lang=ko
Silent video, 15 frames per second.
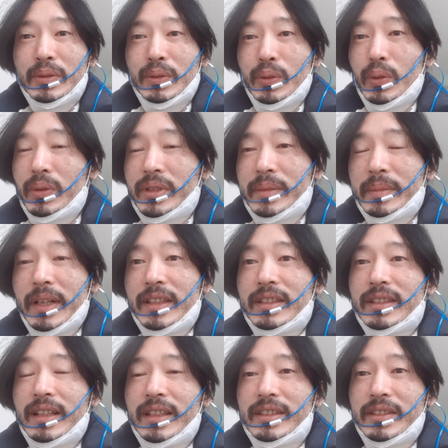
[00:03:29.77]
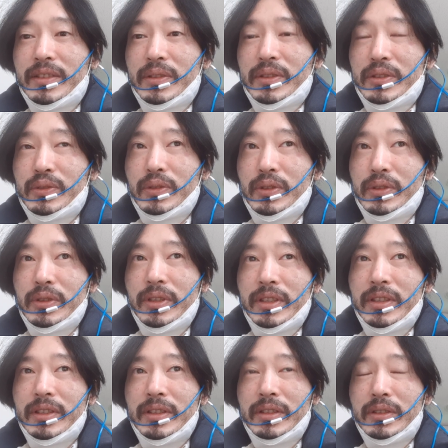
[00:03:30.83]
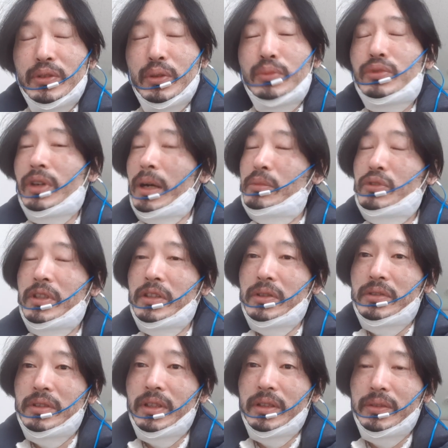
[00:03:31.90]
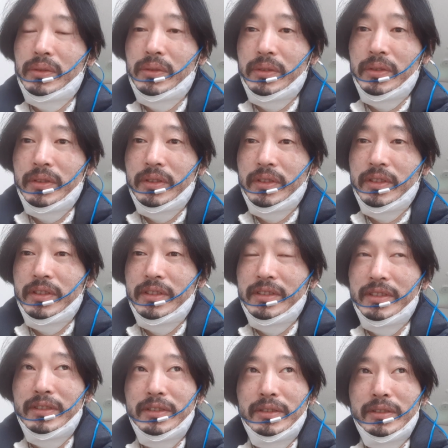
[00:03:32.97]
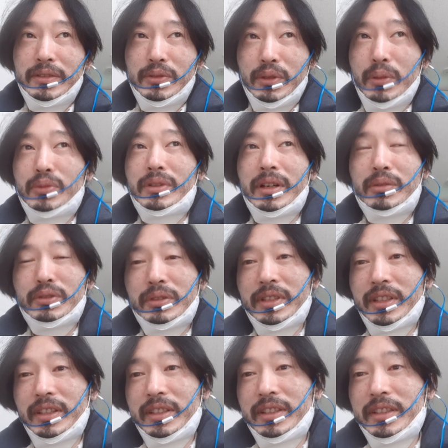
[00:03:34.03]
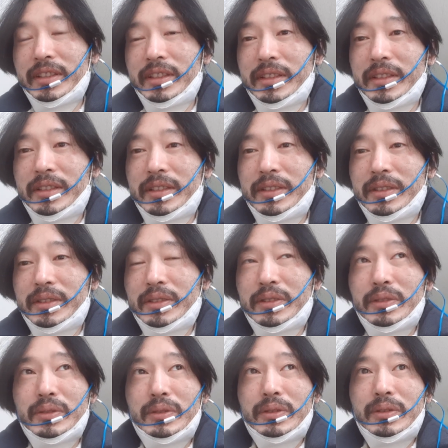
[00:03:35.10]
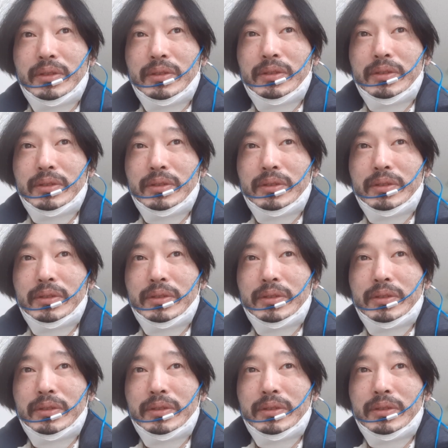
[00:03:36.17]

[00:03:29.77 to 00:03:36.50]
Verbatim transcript: 동심 가득한 그런 친구였는데 너무 과묵해졌더라고 어, 너무 과묵해 그리고